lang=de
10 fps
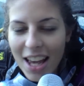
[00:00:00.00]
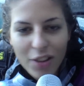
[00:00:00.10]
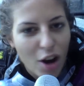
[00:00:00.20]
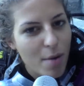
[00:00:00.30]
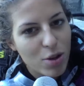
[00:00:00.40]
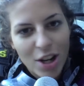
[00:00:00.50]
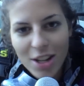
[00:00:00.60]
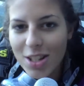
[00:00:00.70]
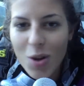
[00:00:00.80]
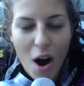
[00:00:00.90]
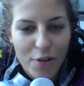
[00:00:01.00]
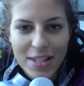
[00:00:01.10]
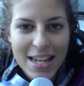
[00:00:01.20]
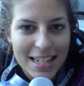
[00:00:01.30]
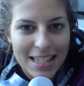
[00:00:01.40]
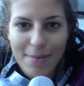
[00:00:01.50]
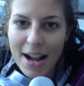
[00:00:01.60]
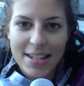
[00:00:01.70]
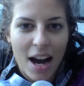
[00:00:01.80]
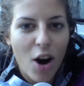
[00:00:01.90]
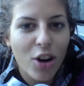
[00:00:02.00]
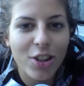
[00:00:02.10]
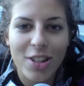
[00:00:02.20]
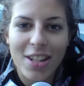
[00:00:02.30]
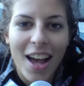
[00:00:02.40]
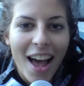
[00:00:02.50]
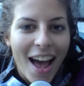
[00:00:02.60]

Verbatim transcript: ich freue mich schon so aufs nächste Mal tauchen und